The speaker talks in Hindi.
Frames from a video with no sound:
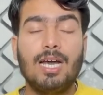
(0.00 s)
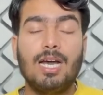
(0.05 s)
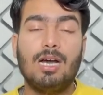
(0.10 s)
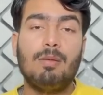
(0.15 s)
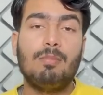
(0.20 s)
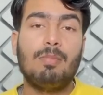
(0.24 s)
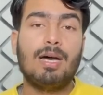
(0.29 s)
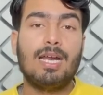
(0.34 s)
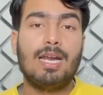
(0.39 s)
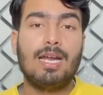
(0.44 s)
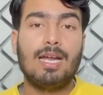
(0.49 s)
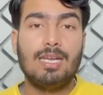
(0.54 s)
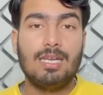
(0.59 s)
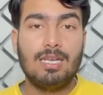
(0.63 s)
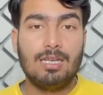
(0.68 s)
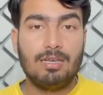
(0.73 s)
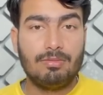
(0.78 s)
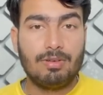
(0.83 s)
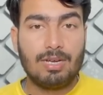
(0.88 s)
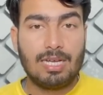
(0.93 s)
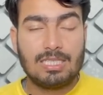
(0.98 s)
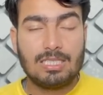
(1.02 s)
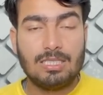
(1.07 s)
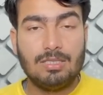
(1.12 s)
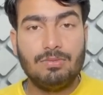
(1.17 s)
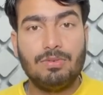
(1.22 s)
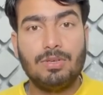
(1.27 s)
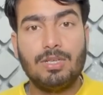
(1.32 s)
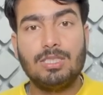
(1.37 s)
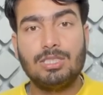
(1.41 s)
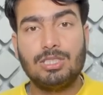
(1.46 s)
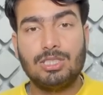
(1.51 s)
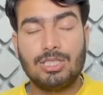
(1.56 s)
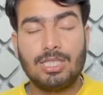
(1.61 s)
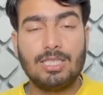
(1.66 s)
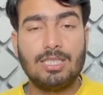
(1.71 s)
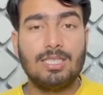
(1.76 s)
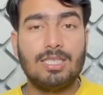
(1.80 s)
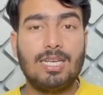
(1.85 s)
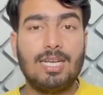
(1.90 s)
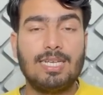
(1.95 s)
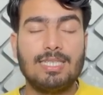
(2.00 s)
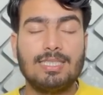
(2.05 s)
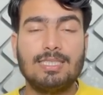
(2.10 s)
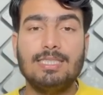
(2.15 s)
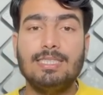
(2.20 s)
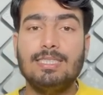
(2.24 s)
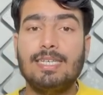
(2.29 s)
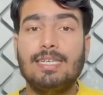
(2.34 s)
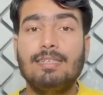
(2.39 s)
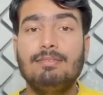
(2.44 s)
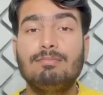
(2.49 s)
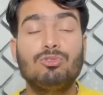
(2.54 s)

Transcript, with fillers: हमारा लव राशिफल चंद्र राशि यानी